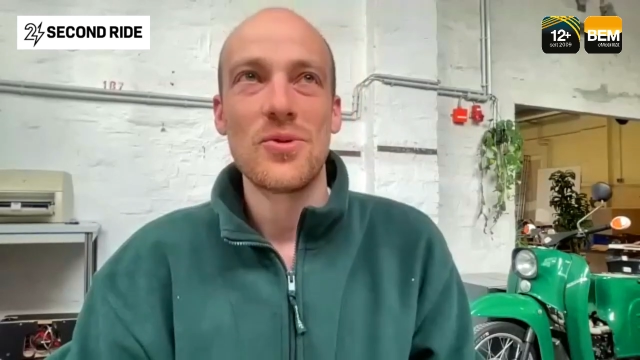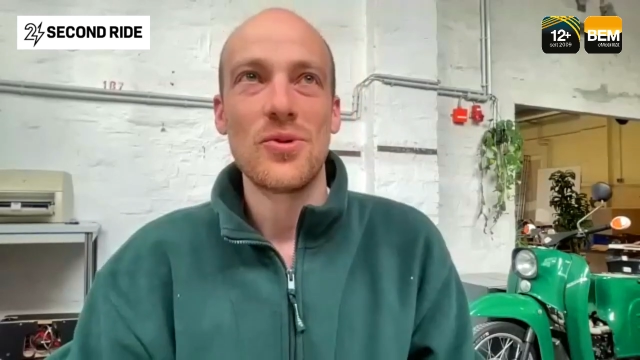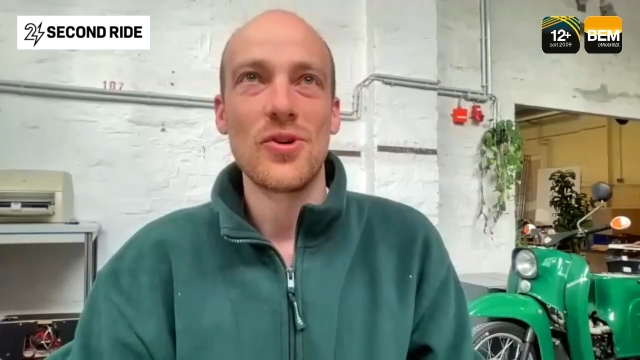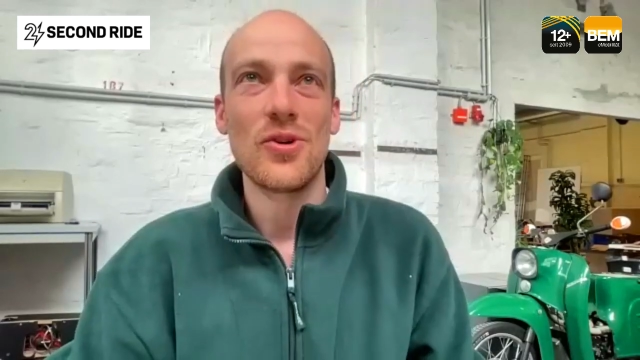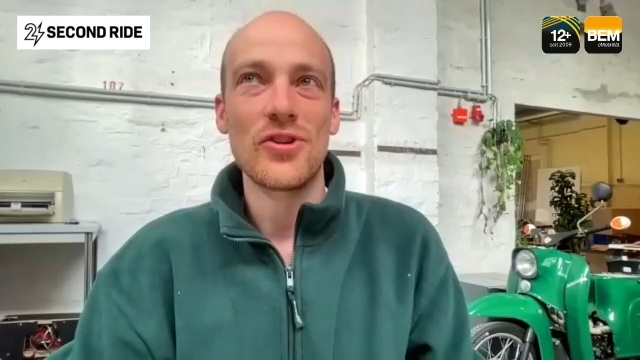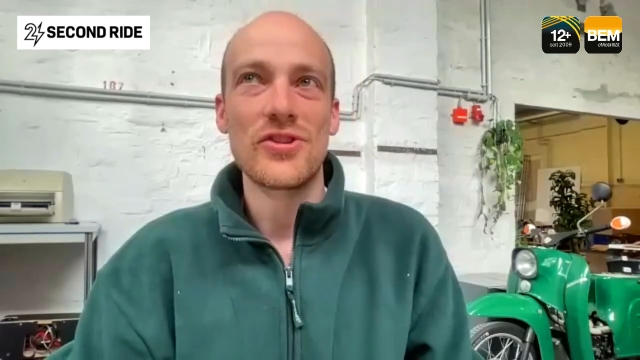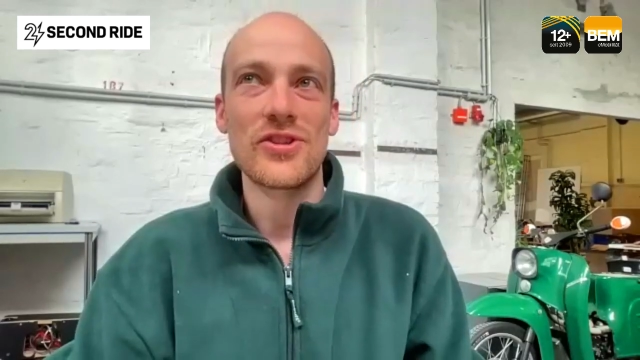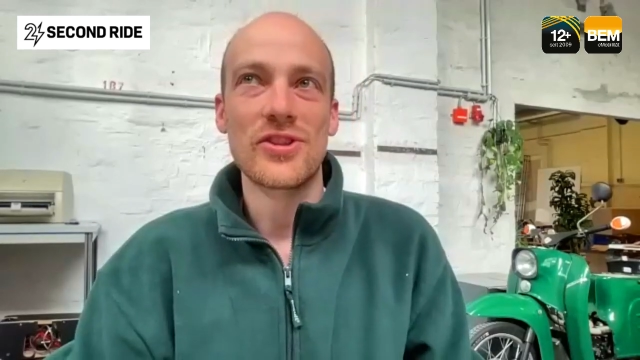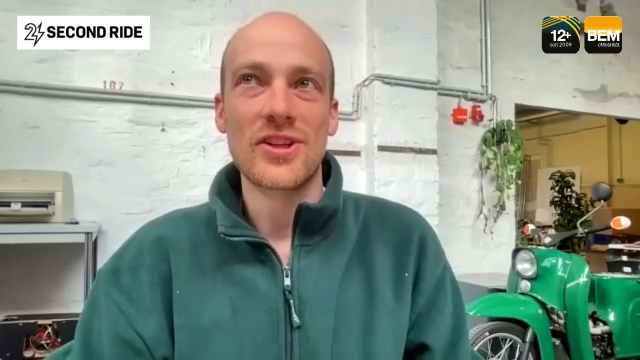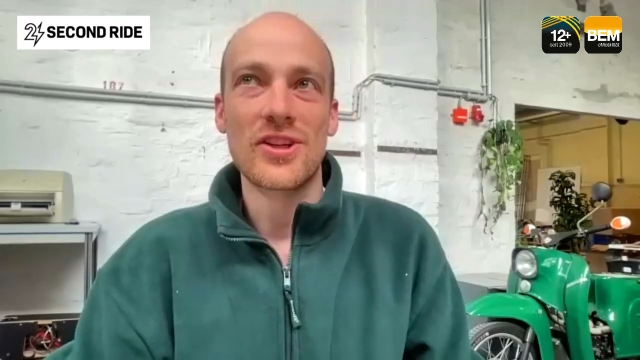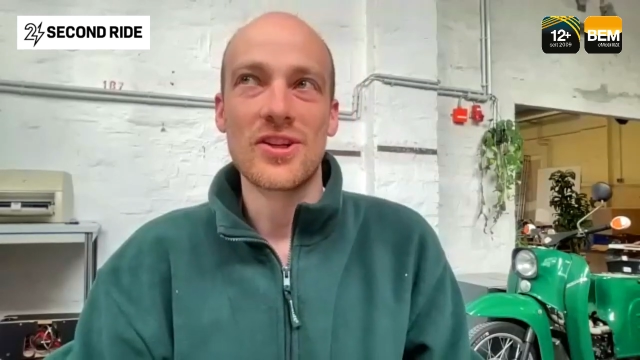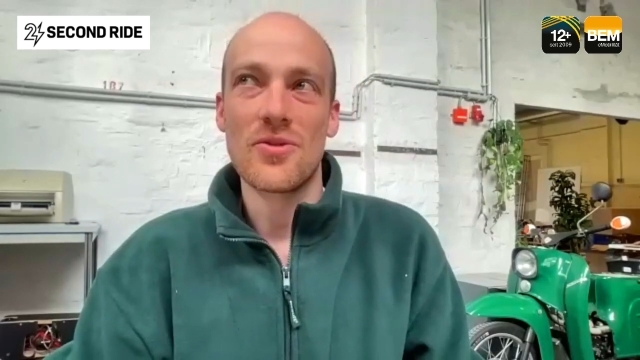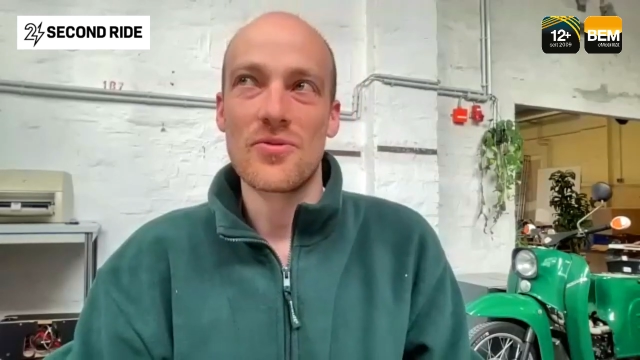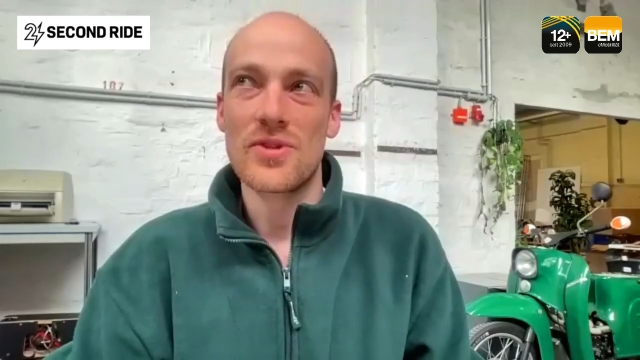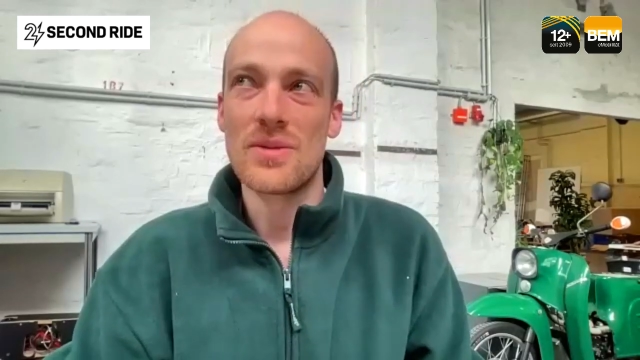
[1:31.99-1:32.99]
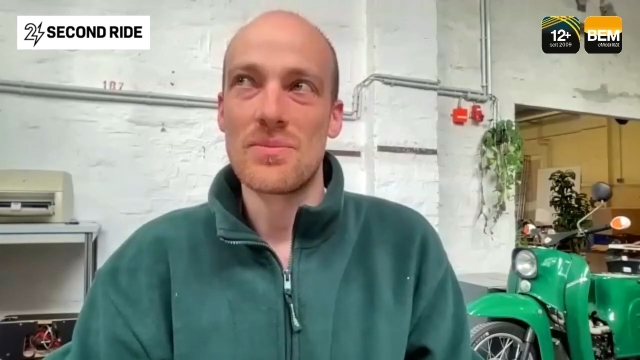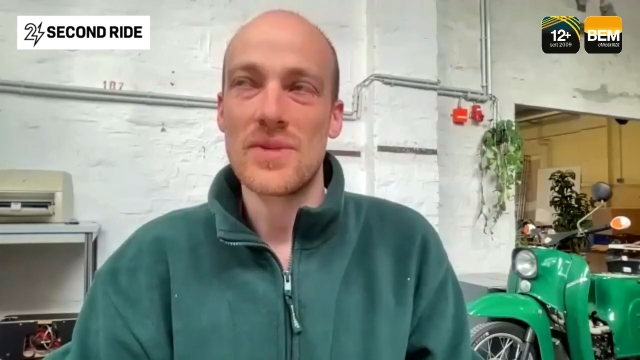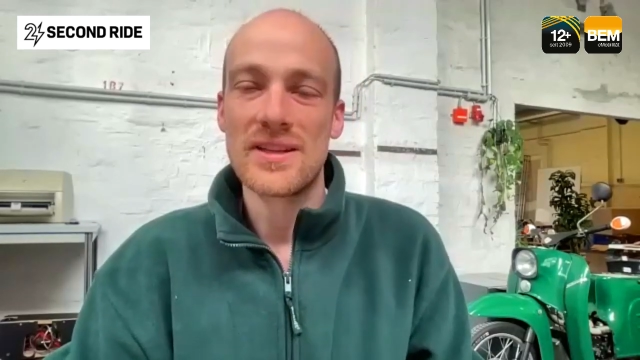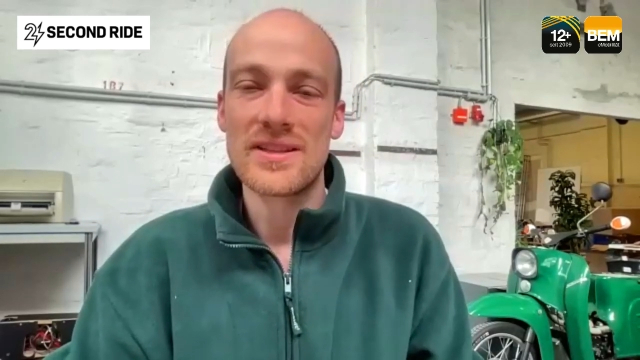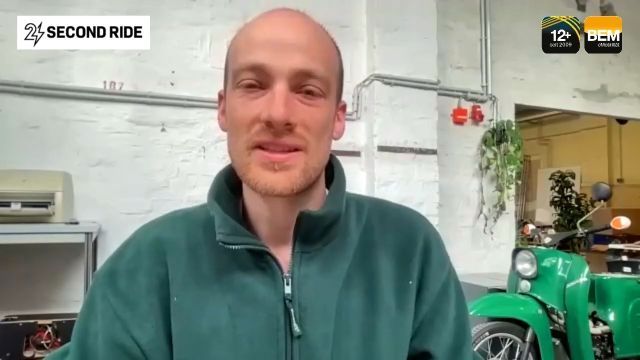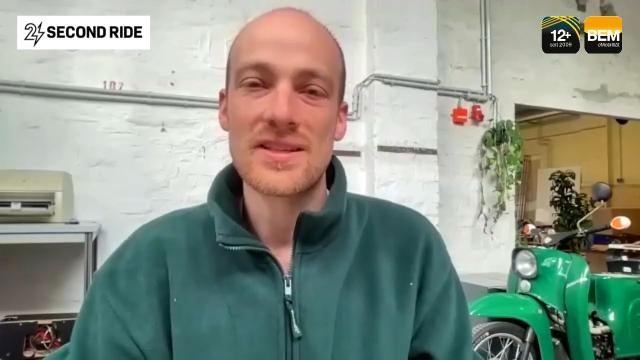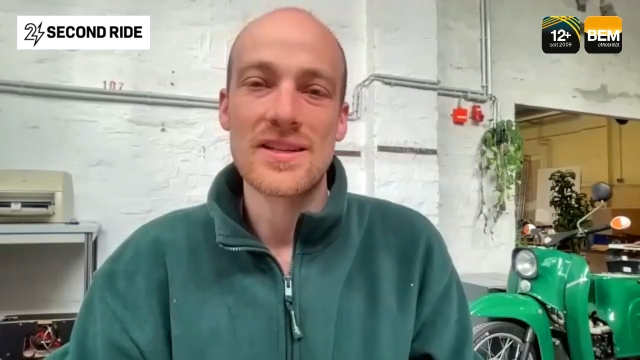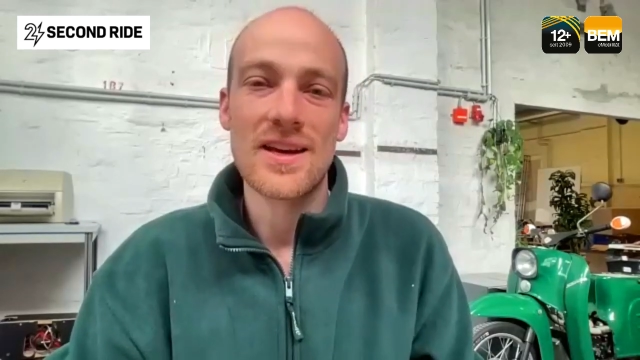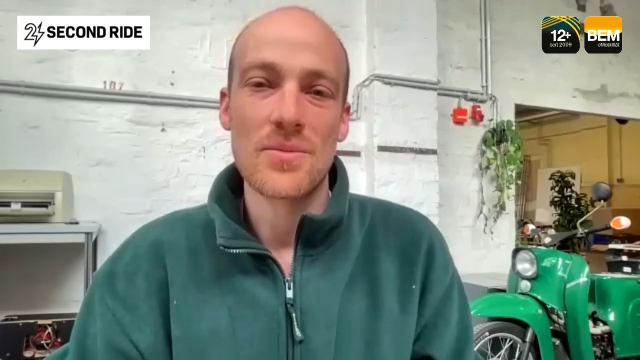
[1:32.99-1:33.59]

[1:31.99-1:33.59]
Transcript: Und äh, genau, wir haben letztes